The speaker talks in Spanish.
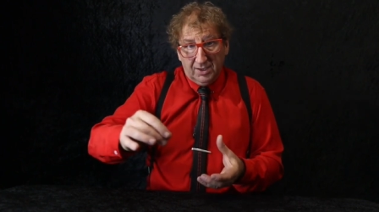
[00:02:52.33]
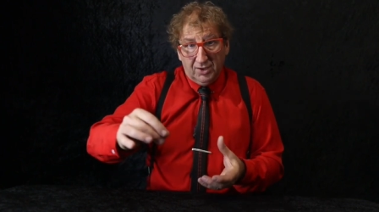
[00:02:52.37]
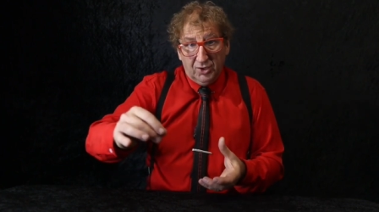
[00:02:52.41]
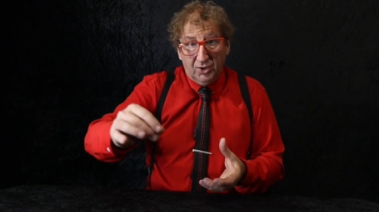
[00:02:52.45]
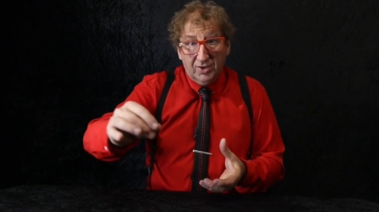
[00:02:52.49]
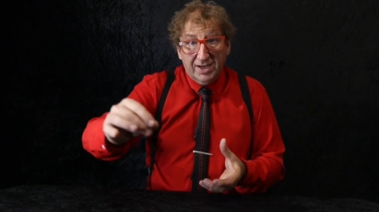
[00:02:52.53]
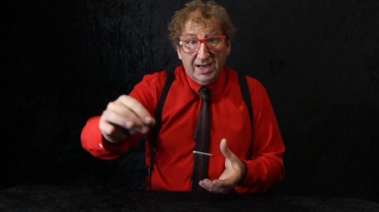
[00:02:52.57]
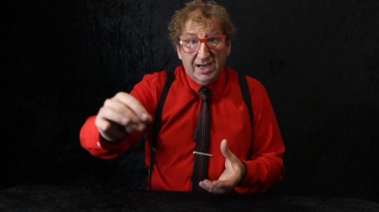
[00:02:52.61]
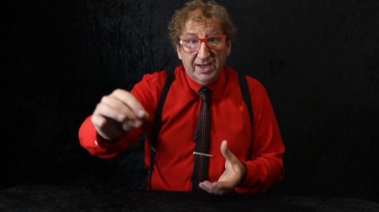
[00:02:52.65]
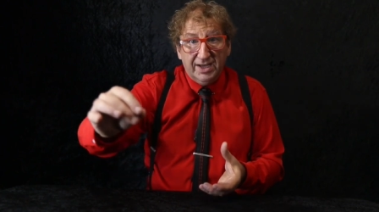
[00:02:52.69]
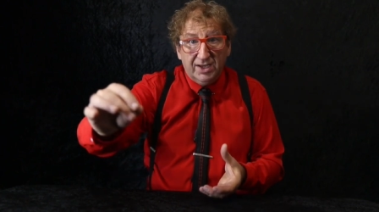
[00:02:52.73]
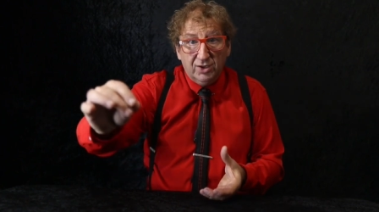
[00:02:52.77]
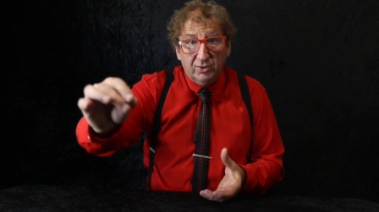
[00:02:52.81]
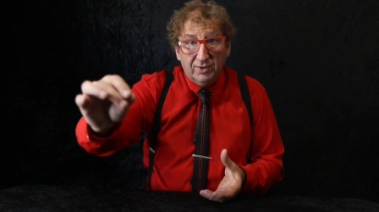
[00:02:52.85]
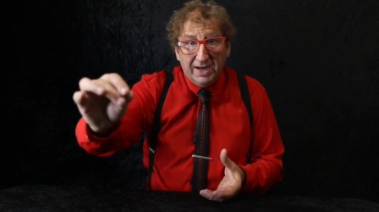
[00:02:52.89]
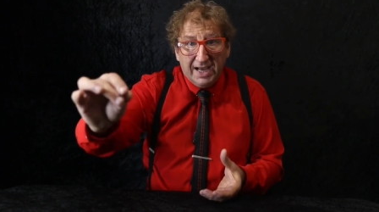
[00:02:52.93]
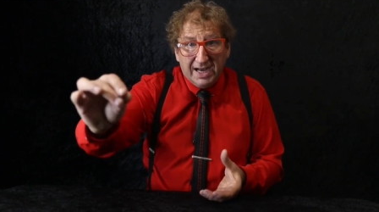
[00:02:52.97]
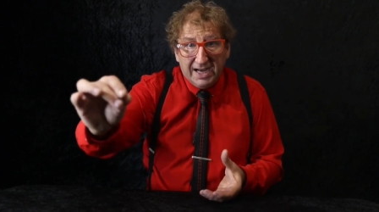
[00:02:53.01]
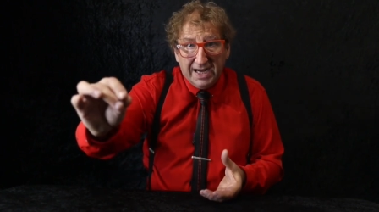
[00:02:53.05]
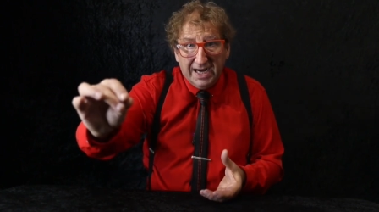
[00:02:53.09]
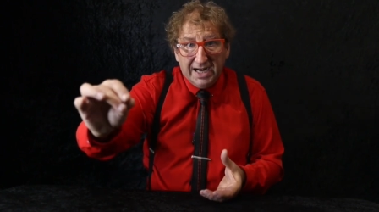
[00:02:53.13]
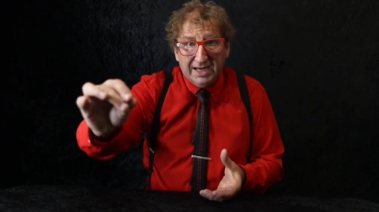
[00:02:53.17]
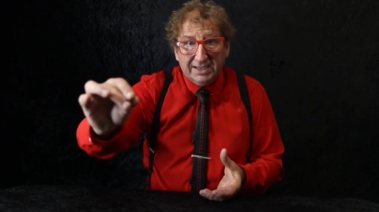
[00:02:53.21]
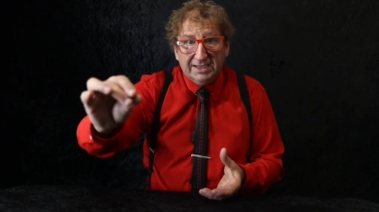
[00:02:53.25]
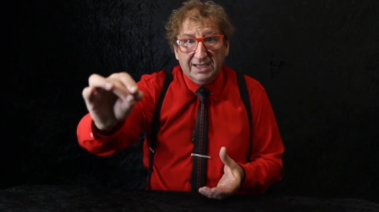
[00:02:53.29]
Doy a elegir
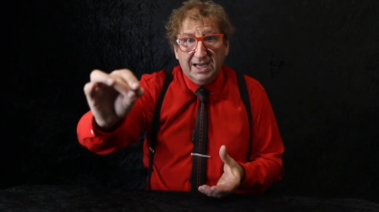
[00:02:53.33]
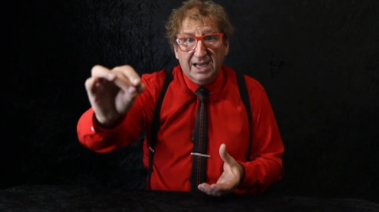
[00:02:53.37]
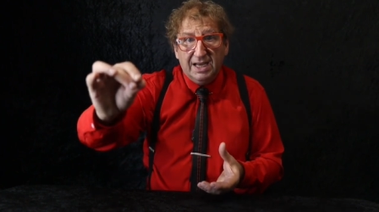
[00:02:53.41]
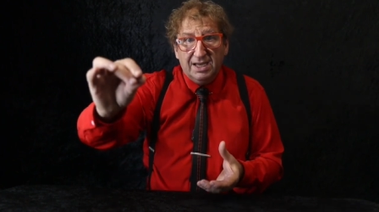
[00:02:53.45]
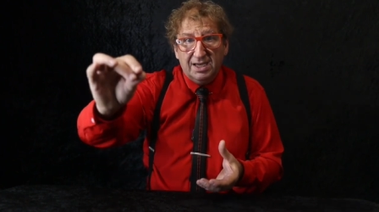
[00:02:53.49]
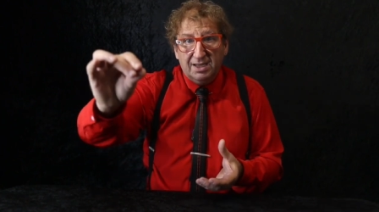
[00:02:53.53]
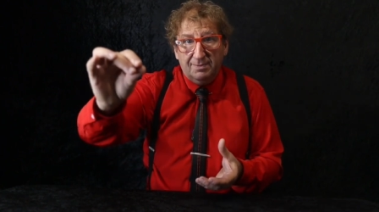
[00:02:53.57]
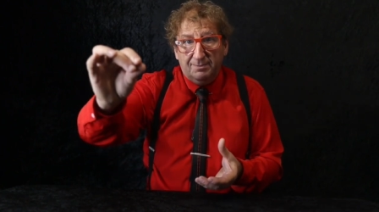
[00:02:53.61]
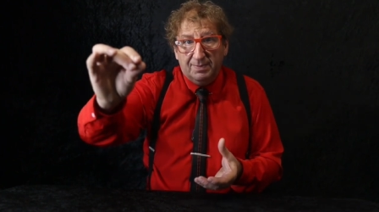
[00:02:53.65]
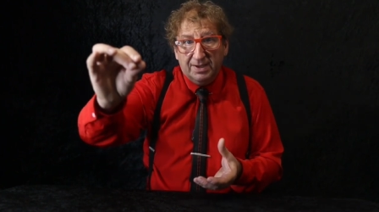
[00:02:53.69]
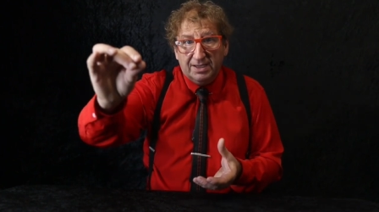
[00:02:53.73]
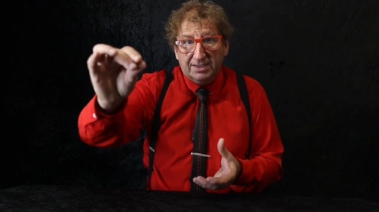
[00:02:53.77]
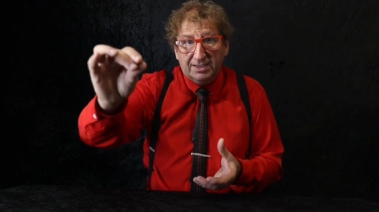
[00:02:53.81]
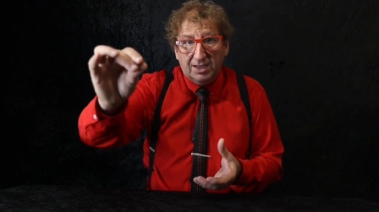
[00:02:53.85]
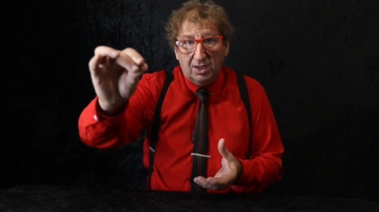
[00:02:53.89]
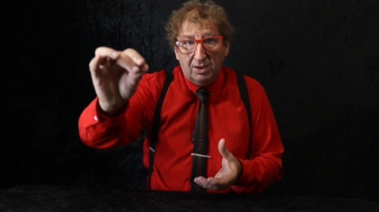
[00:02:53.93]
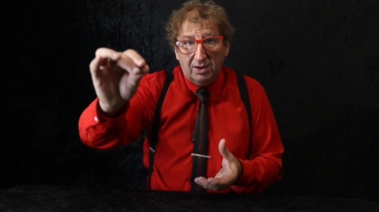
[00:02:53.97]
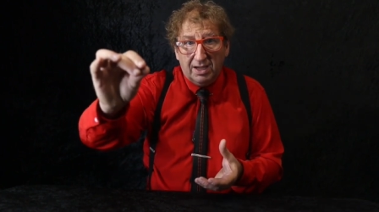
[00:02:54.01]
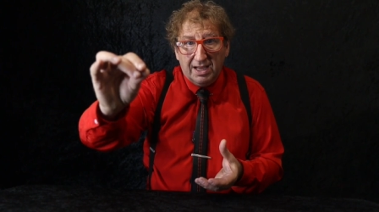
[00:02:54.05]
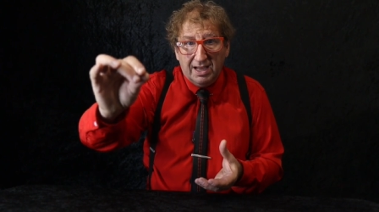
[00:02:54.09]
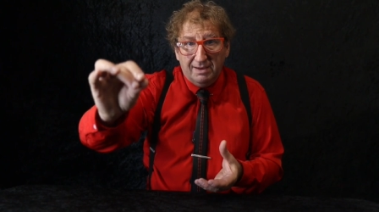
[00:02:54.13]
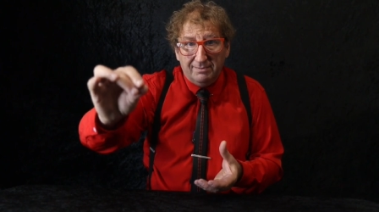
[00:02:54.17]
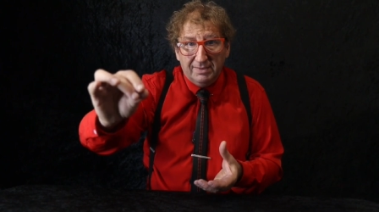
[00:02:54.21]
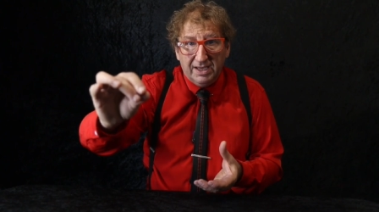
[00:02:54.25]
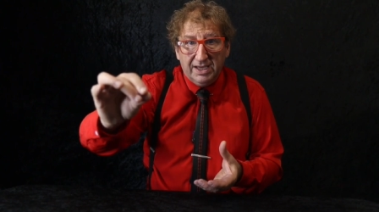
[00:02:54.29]
una carta, el
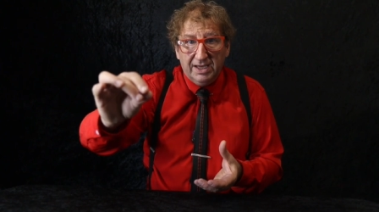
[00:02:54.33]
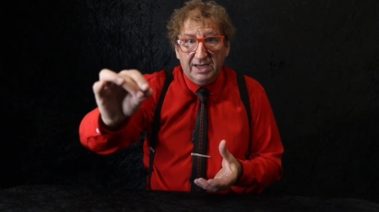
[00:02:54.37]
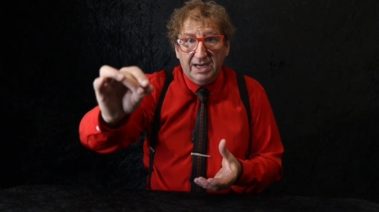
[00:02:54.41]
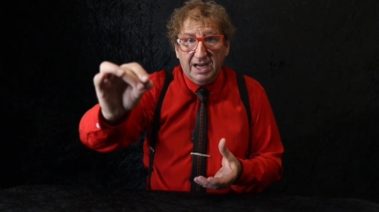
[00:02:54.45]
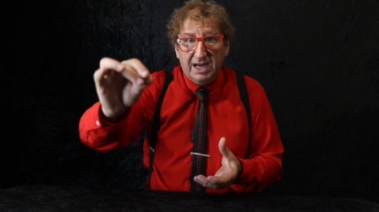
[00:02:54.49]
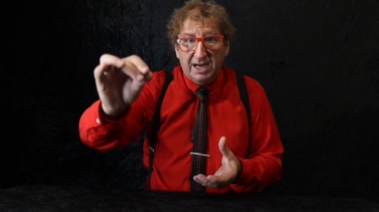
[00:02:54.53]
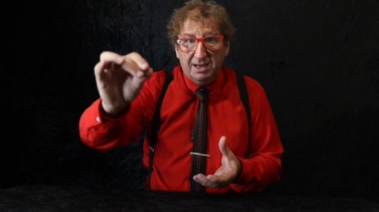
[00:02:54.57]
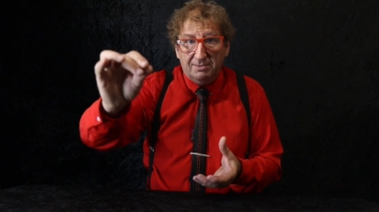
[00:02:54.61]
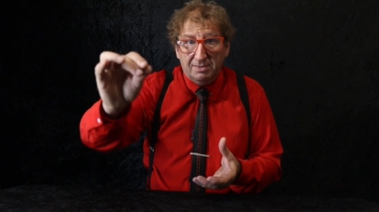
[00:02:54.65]
espectador la mira,